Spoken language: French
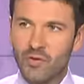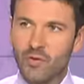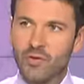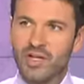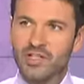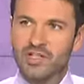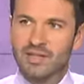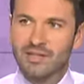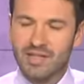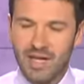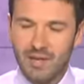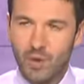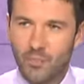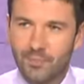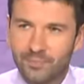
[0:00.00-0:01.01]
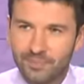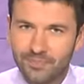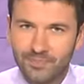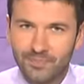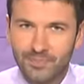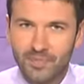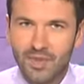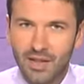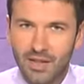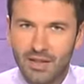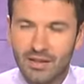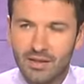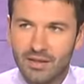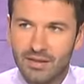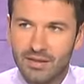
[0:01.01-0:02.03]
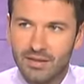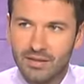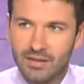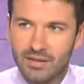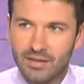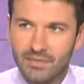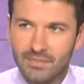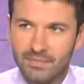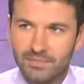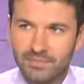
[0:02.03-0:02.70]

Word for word: de s'engager. Si vous avez des perspectives notamment de récupérer